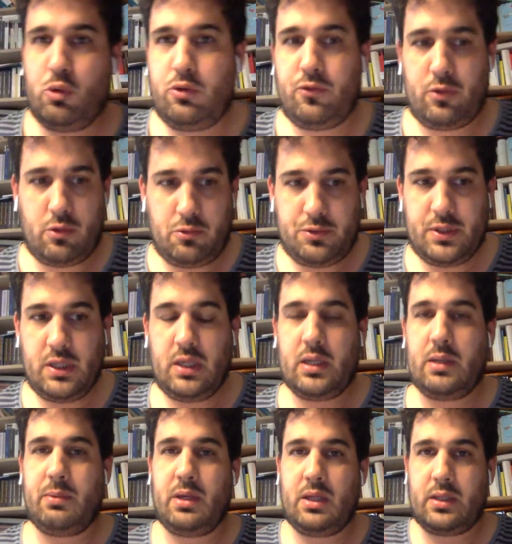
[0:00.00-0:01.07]
verlose ich,
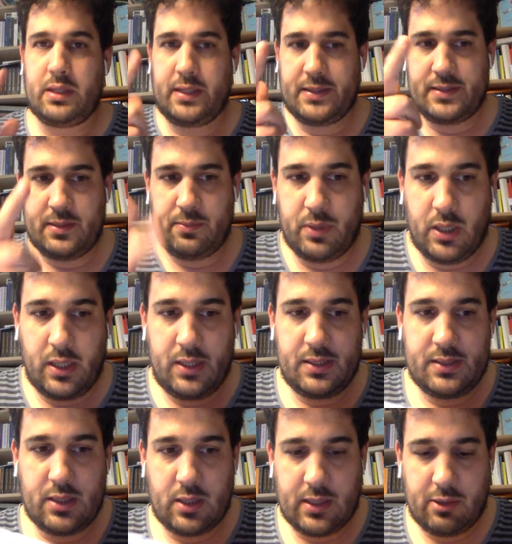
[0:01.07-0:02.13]
nämlich drei Exemplare. Ich
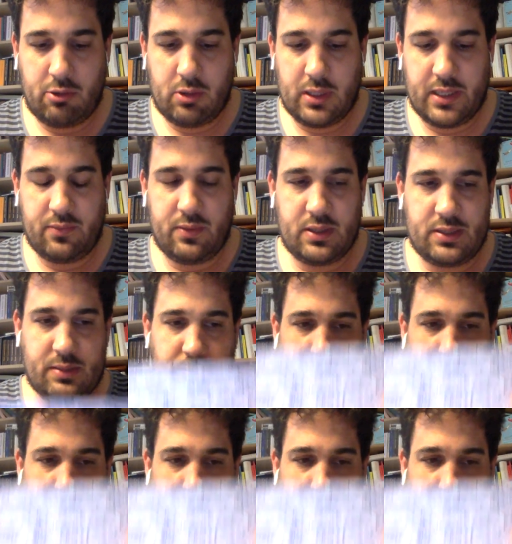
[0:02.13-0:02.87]
sage auch gleich, wie ihr es